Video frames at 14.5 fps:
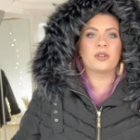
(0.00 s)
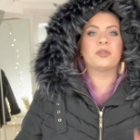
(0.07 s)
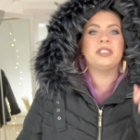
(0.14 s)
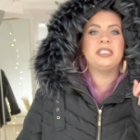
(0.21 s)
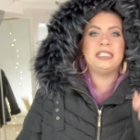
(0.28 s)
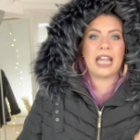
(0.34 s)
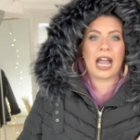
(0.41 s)

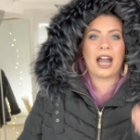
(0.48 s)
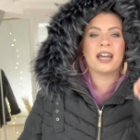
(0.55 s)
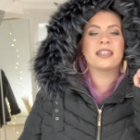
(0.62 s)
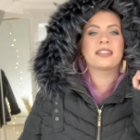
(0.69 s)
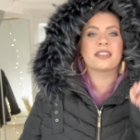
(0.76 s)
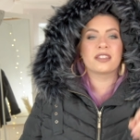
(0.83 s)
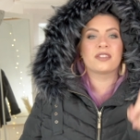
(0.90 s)
Und ja,
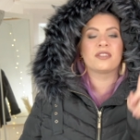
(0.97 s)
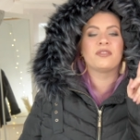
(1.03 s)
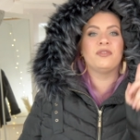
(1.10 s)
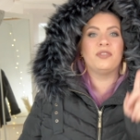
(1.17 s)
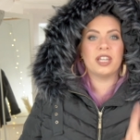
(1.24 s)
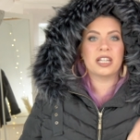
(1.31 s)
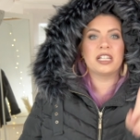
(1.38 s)
es ist
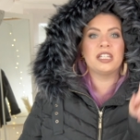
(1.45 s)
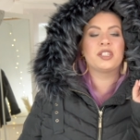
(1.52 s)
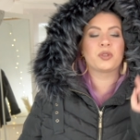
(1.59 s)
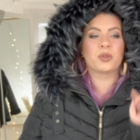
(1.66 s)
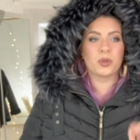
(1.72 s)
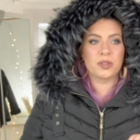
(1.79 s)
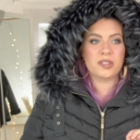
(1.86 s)

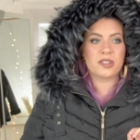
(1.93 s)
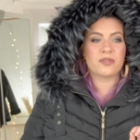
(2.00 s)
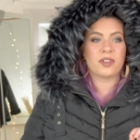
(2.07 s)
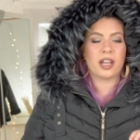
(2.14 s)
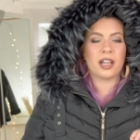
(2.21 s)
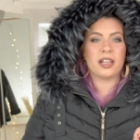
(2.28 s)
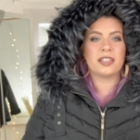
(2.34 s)
wirklich
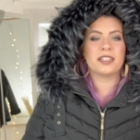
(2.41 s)
Kunstfell.